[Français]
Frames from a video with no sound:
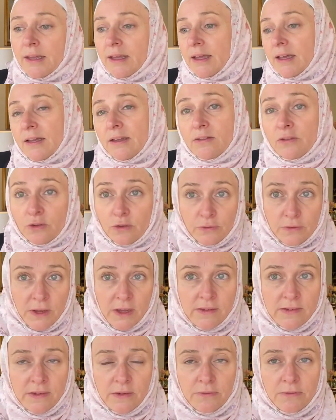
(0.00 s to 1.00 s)
et, de se
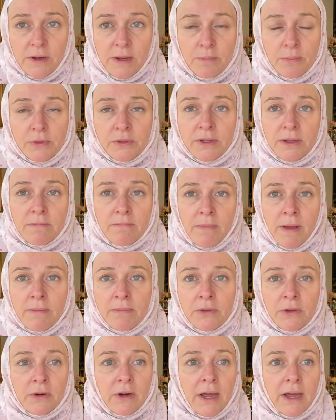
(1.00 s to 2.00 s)
faire siffler peut-être
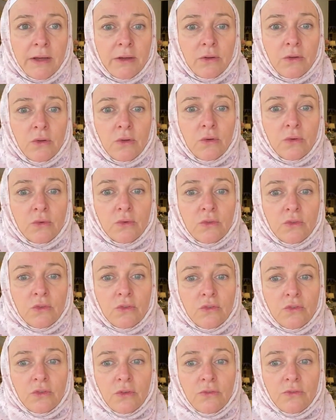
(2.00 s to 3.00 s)
même dans la rue ou
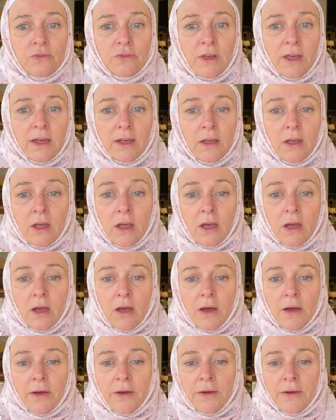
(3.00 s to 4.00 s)
de se faire
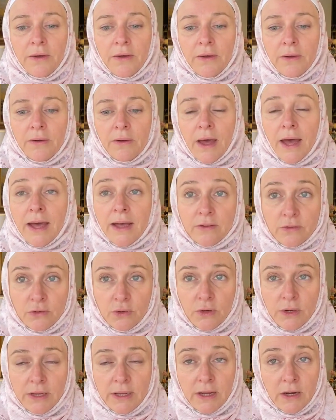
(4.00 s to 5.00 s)
euh,
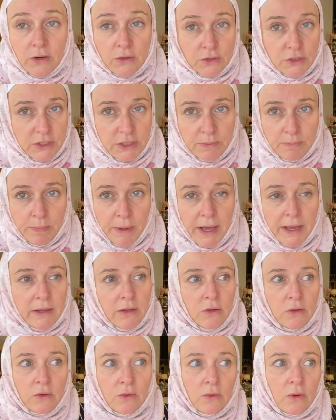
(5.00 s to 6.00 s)
harceler. Alors je ne dis pas
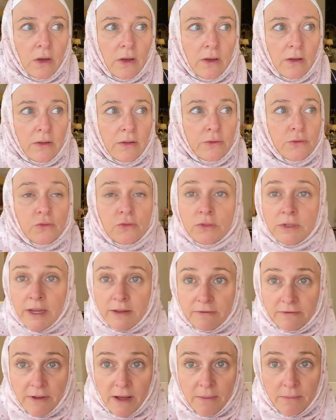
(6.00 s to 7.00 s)
que euh, toutes
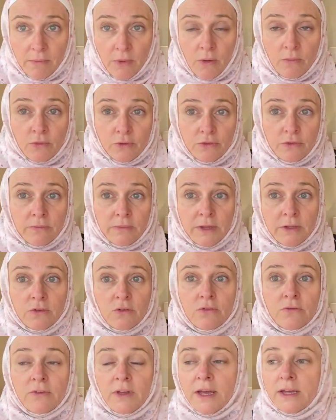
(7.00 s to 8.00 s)
les femmes musulmanes
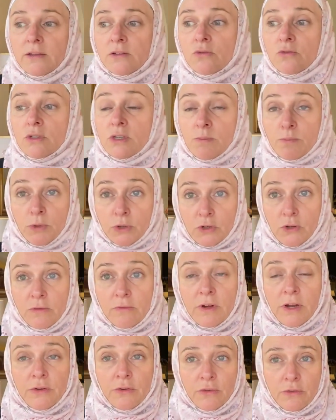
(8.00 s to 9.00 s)
couvertes ou qui portent le
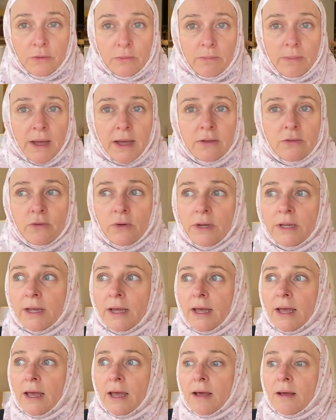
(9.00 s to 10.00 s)
voile ne sont pas harcelées,
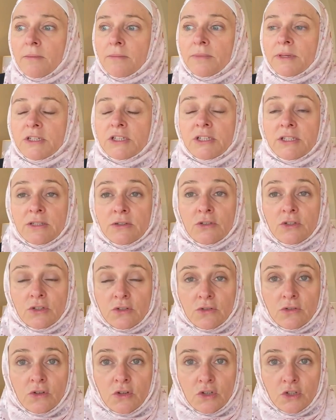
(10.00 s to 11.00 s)
mais
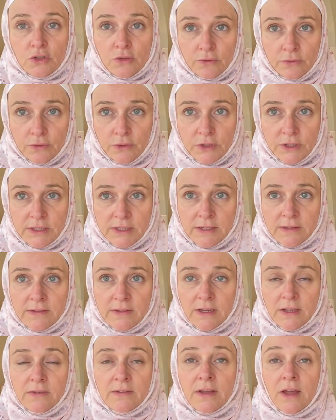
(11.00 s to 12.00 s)
ce que je veux dire
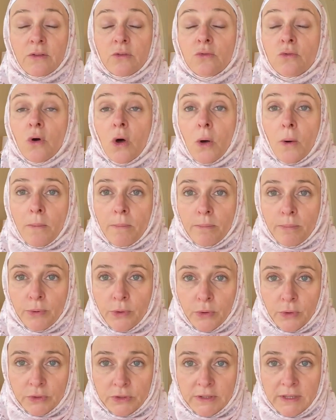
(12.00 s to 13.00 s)
c'est que ça nous
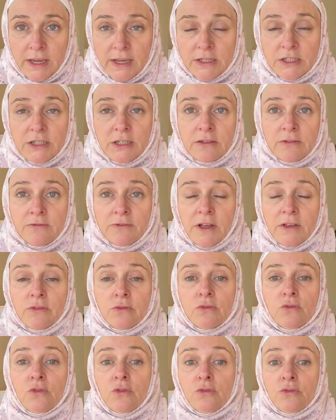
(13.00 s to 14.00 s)
protège, une
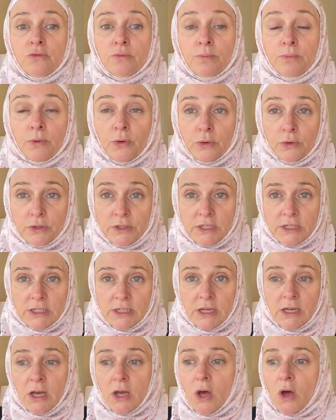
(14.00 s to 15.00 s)
façon de nous
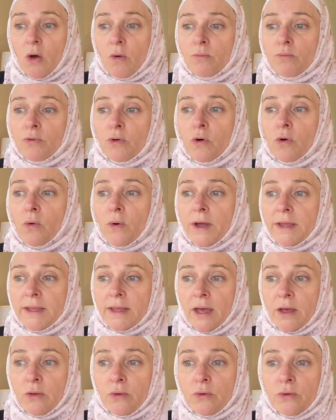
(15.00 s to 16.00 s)
protéger. Pourquoi il
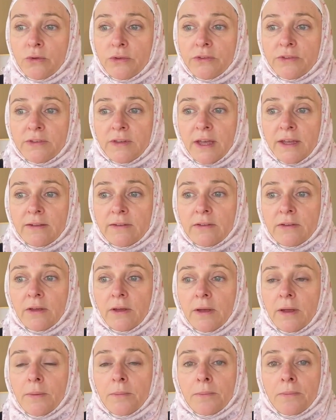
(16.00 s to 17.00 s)
y a eu cette,
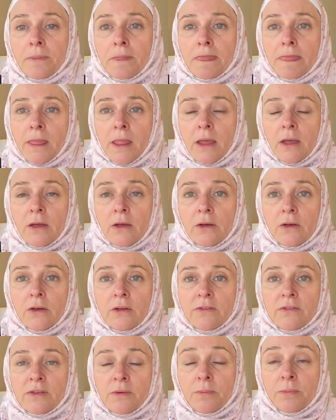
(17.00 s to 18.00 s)

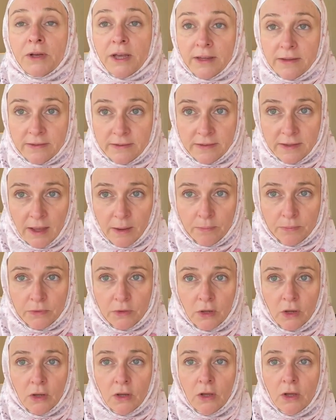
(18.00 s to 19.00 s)
ce
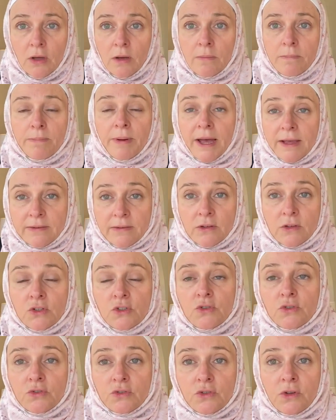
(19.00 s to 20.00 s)
précepte parce que
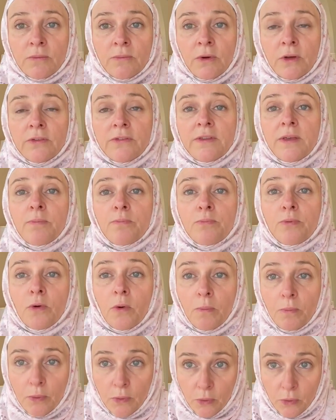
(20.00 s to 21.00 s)
justement c'est
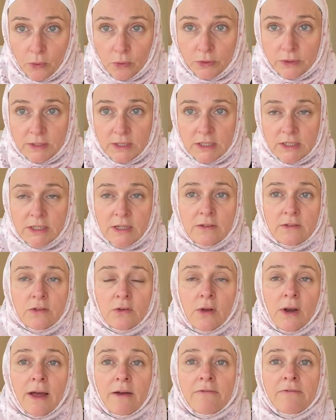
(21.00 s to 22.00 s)
pour protéger ce
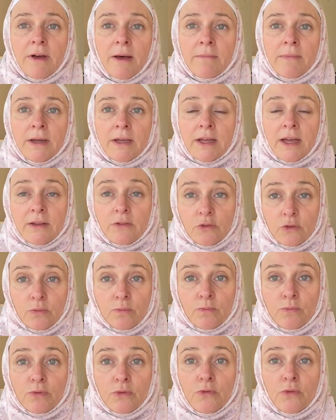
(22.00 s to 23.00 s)
que la femme a de
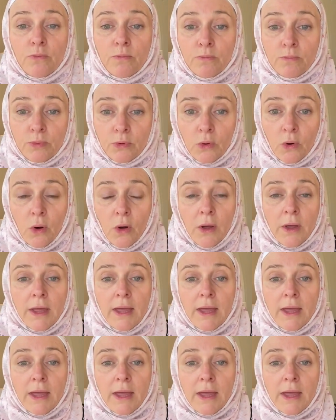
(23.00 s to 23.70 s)
plus beau